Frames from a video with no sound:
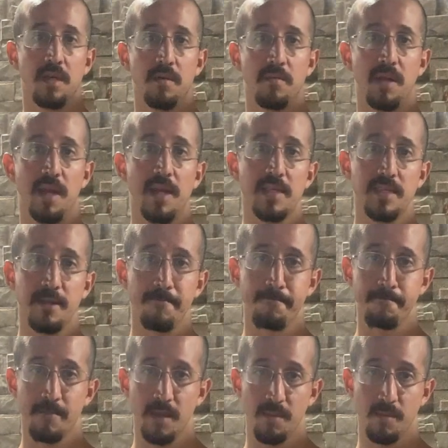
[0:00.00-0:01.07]
Beleza?
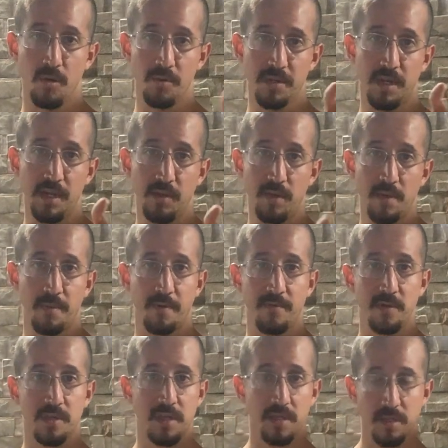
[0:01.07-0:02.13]
Bom treino aí para vocês.